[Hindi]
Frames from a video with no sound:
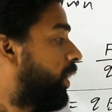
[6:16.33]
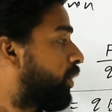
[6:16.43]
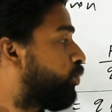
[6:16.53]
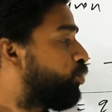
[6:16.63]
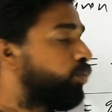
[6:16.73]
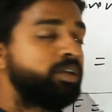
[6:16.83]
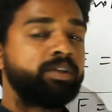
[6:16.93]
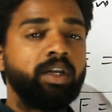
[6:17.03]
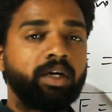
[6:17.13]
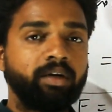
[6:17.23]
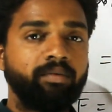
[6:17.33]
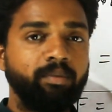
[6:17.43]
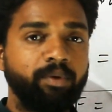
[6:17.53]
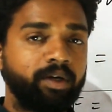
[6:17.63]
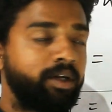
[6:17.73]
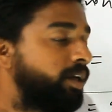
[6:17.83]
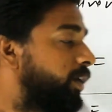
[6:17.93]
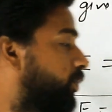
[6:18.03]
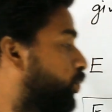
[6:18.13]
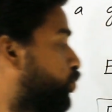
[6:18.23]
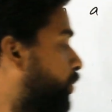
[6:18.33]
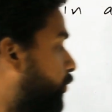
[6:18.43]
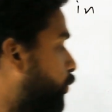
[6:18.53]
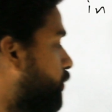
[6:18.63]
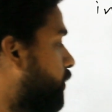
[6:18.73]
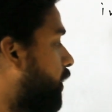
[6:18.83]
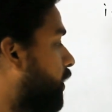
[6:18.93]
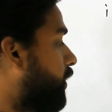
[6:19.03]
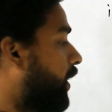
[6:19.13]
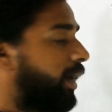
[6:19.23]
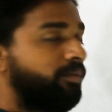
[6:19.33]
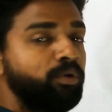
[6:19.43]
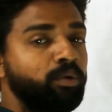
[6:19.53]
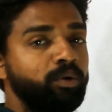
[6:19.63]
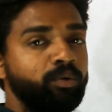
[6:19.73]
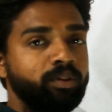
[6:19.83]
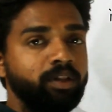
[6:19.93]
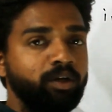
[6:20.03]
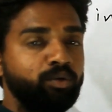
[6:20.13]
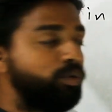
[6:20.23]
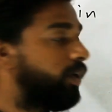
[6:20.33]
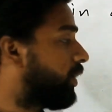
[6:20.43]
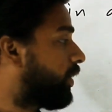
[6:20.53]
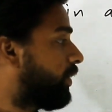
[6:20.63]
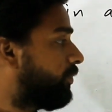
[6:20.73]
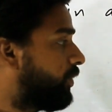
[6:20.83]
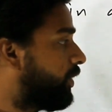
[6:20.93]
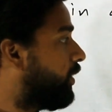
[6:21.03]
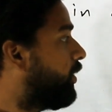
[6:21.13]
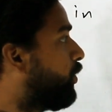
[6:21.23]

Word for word: अगर उसको किसी इलेक्ट्रिक फील्ड में रखेंगे तो उस पर फोर्स कितना लगता है एफ इक्वल टू कितना क्यू e लगेगा ठीक है